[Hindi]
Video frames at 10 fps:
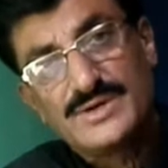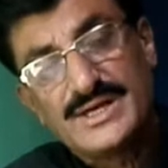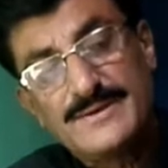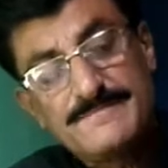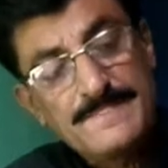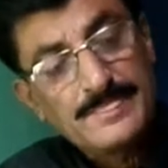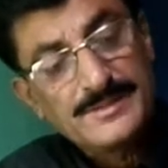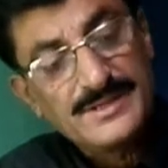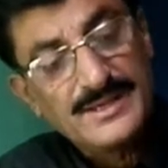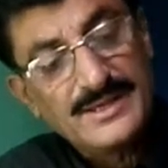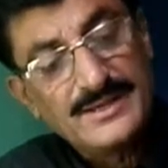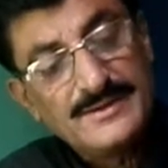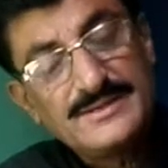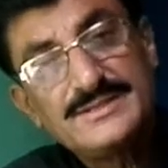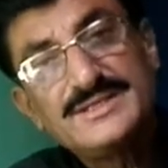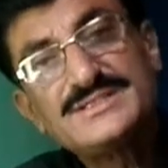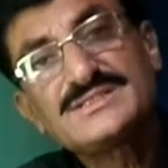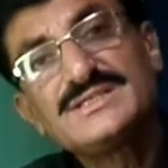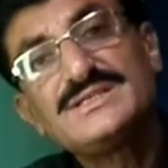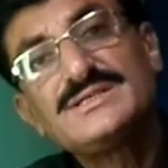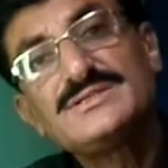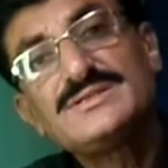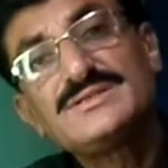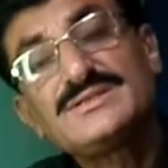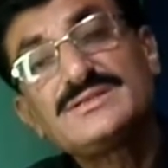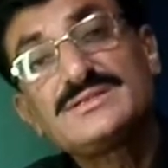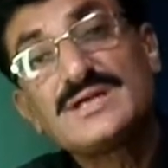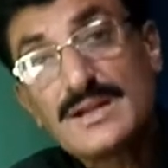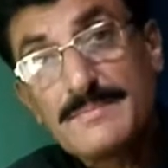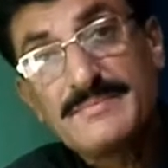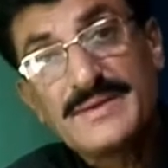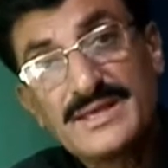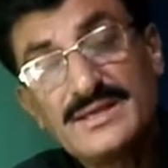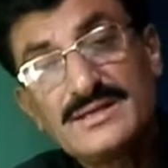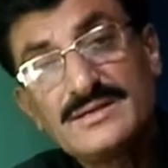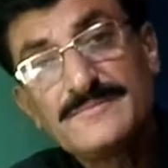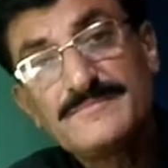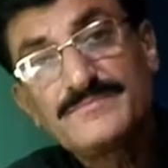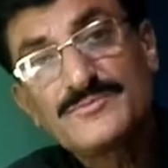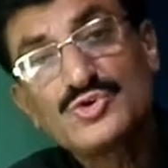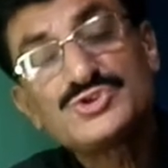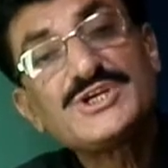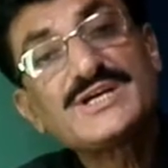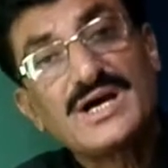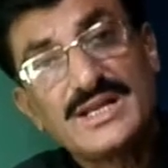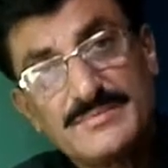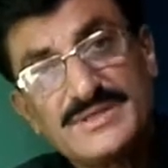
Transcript: है ये इसकी तरब में और चेकारी में